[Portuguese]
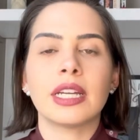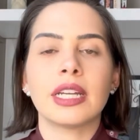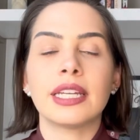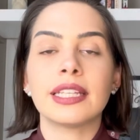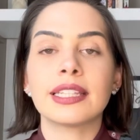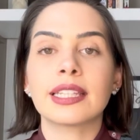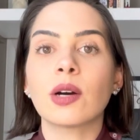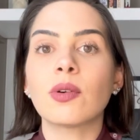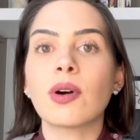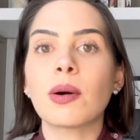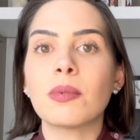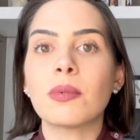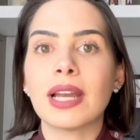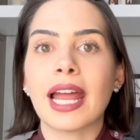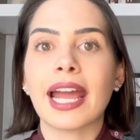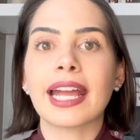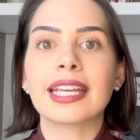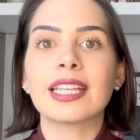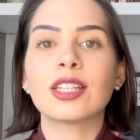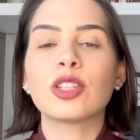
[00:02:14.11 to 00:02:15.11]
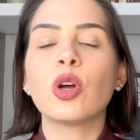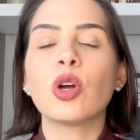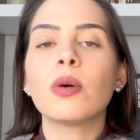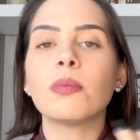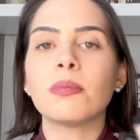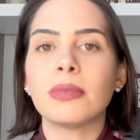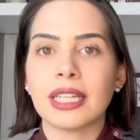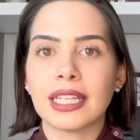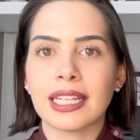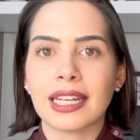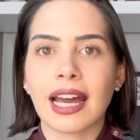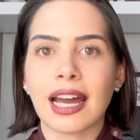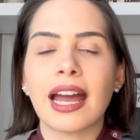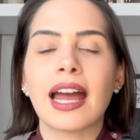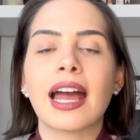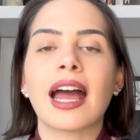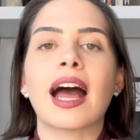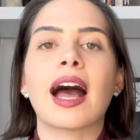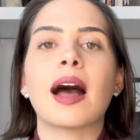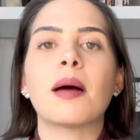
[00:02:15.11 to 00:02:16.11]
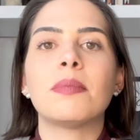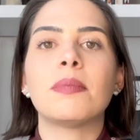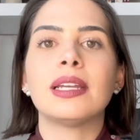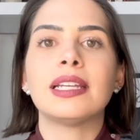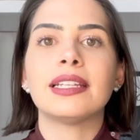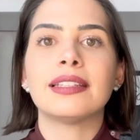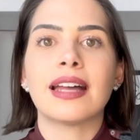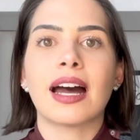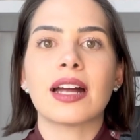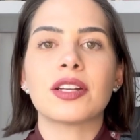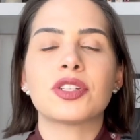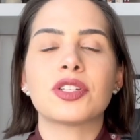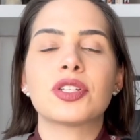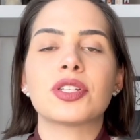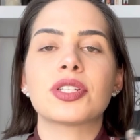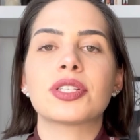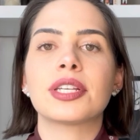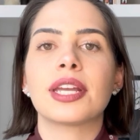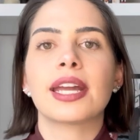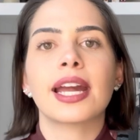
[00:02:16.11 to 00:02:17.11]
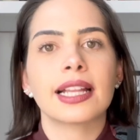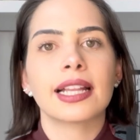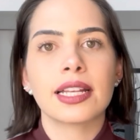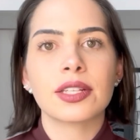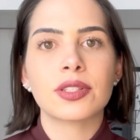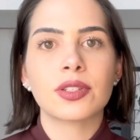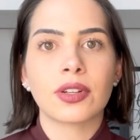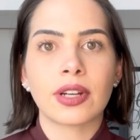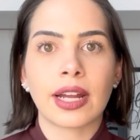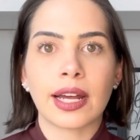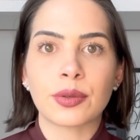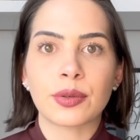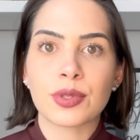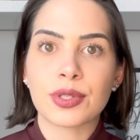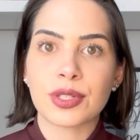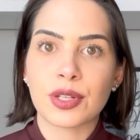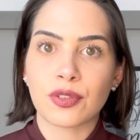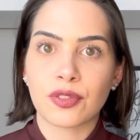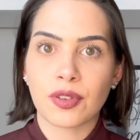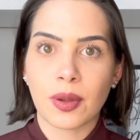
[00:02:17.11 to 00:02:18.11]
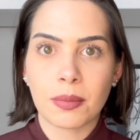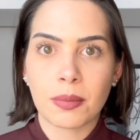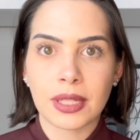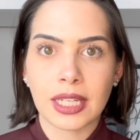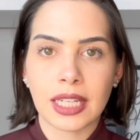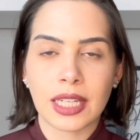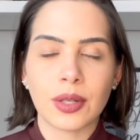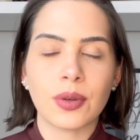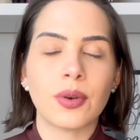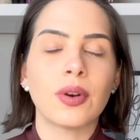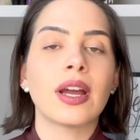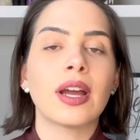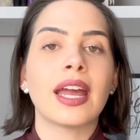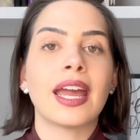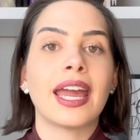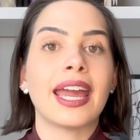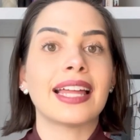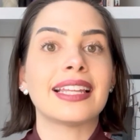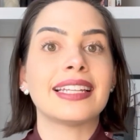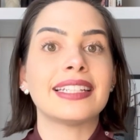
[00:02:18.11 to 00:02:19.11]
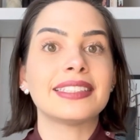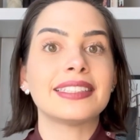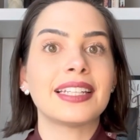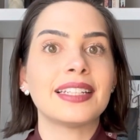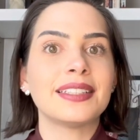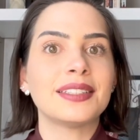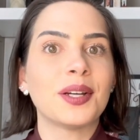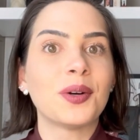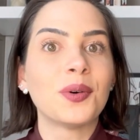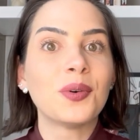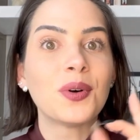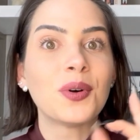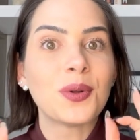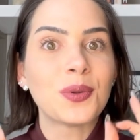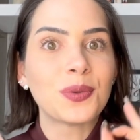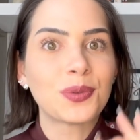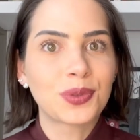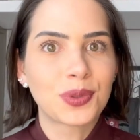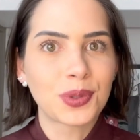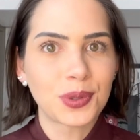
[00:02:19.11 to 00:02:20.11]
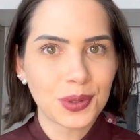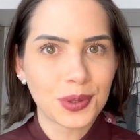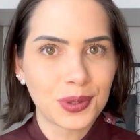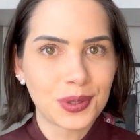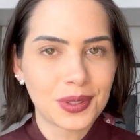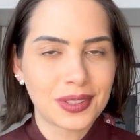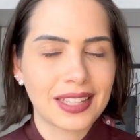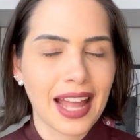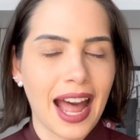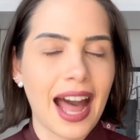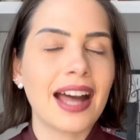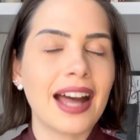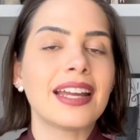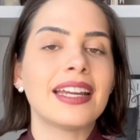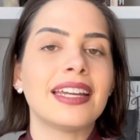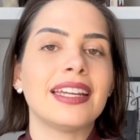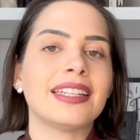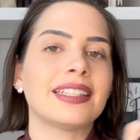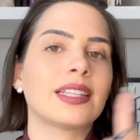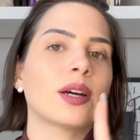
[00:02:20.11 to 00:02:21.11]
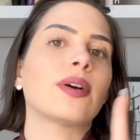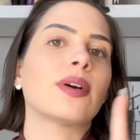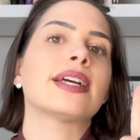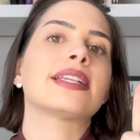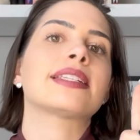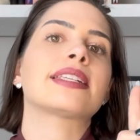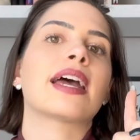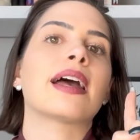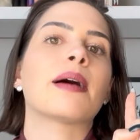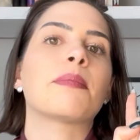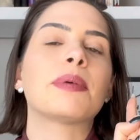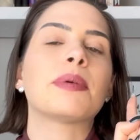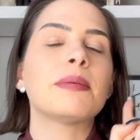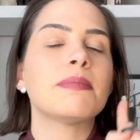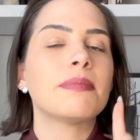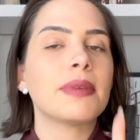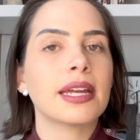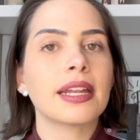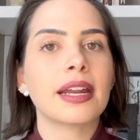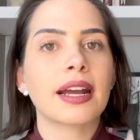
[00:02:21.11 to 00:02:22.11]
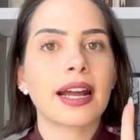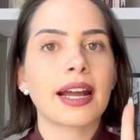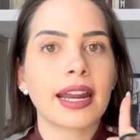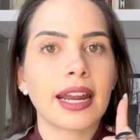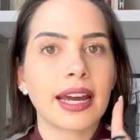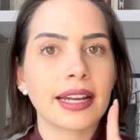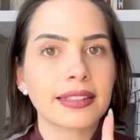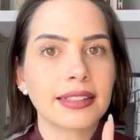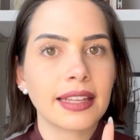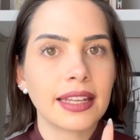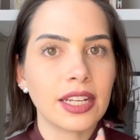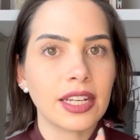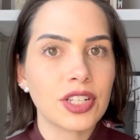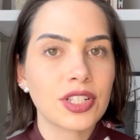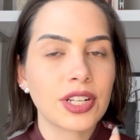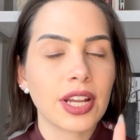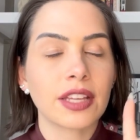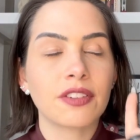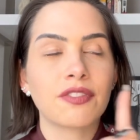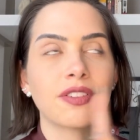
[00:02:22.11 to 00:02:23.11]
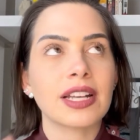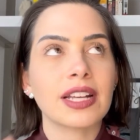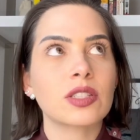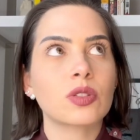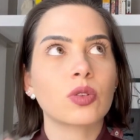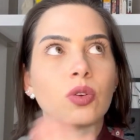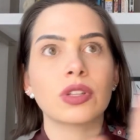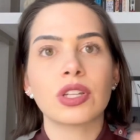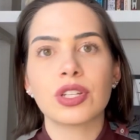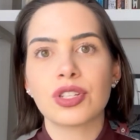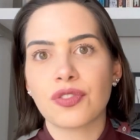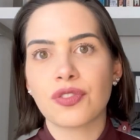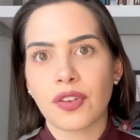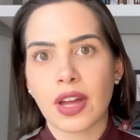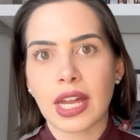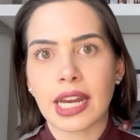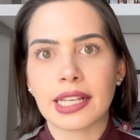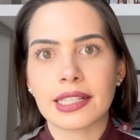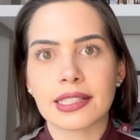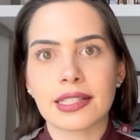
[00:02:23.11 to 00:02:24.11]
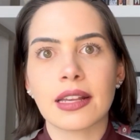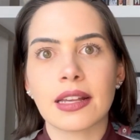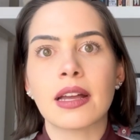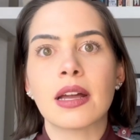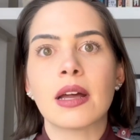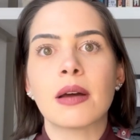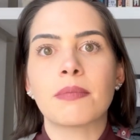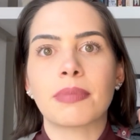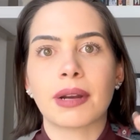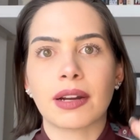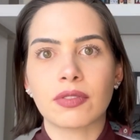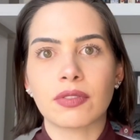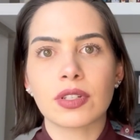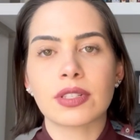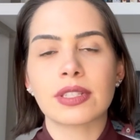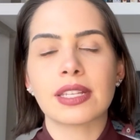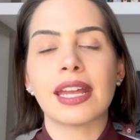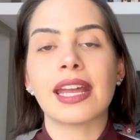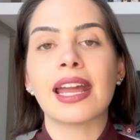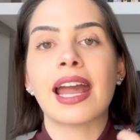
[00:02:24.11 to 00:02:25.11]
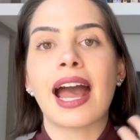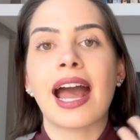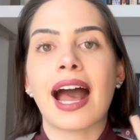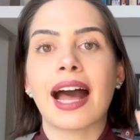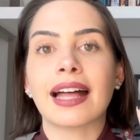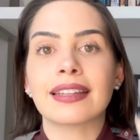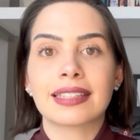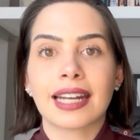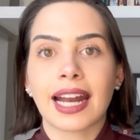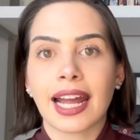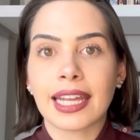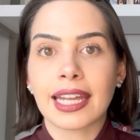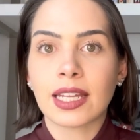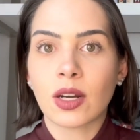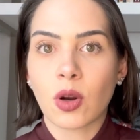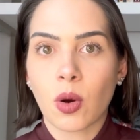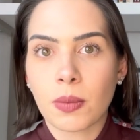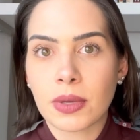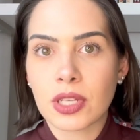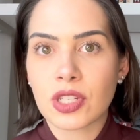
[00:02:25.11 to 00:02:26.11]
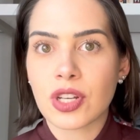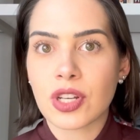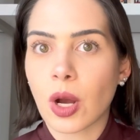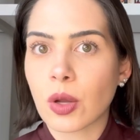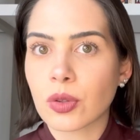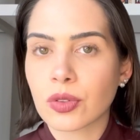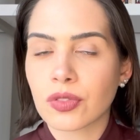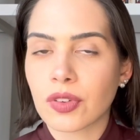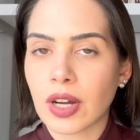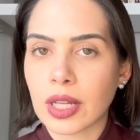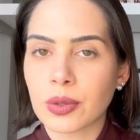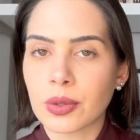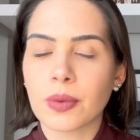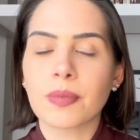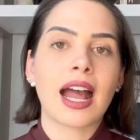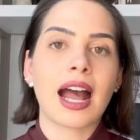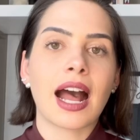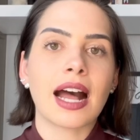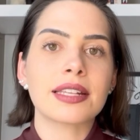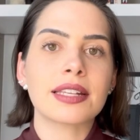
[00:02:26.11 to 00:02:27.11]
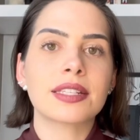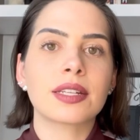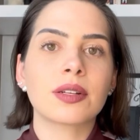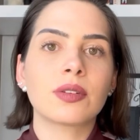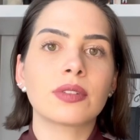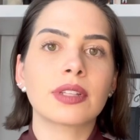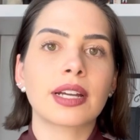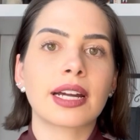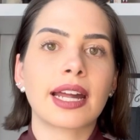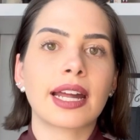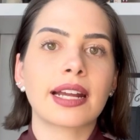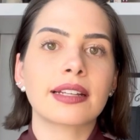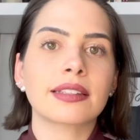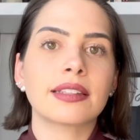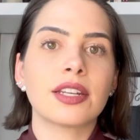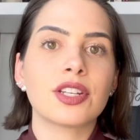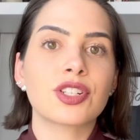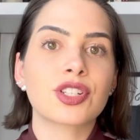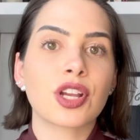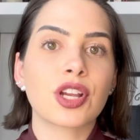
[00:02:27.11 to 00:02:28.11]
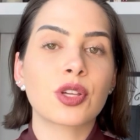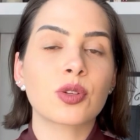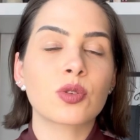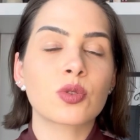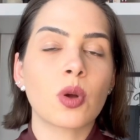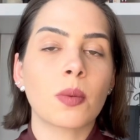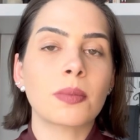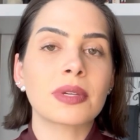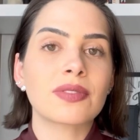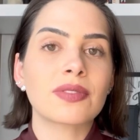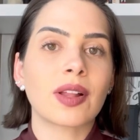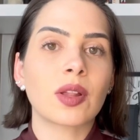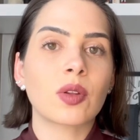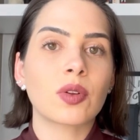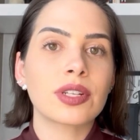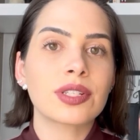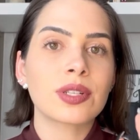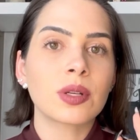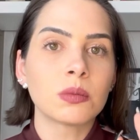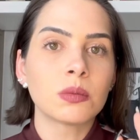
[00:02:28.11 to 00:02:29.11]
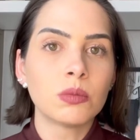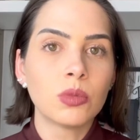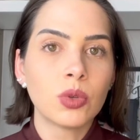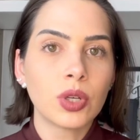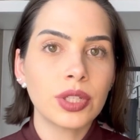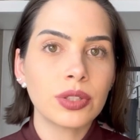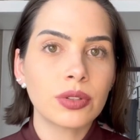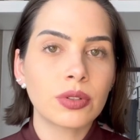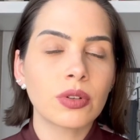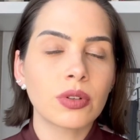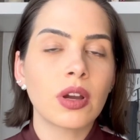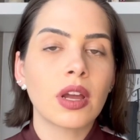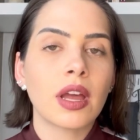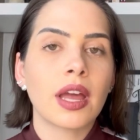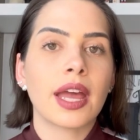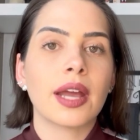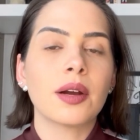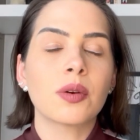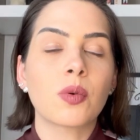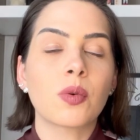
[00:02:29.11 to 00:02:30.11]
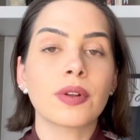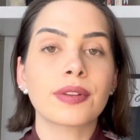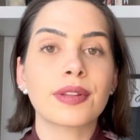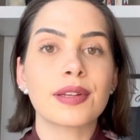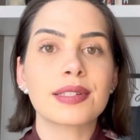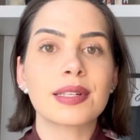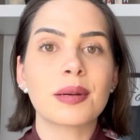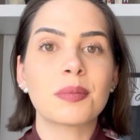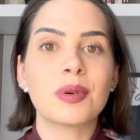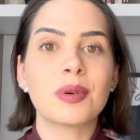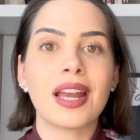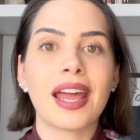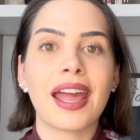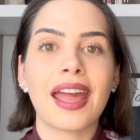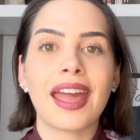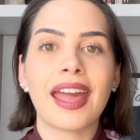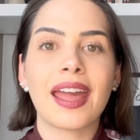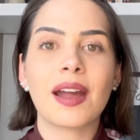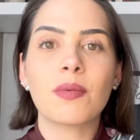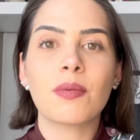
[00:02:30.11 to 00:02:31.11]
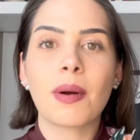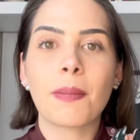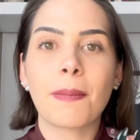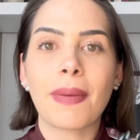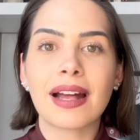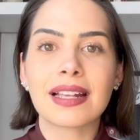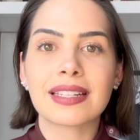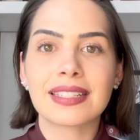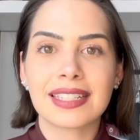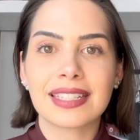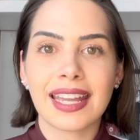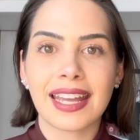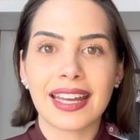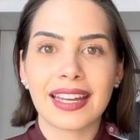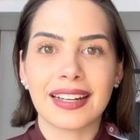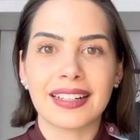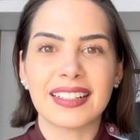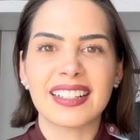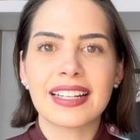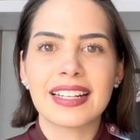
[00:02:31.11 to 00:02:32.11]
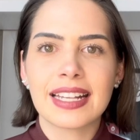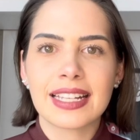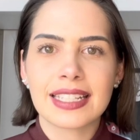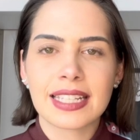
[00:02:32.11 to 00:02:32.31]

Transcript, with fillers: Então, a mulher que domina a habilidade de se relacionar no seu feminino, ela entendeu tudo, tá? Então, essa é a primeira característica que faz toda a diferença para você atrair homens de alto valor. A segunda característica que os homens valorizam muito é o quanto essa mulher é uma parceira.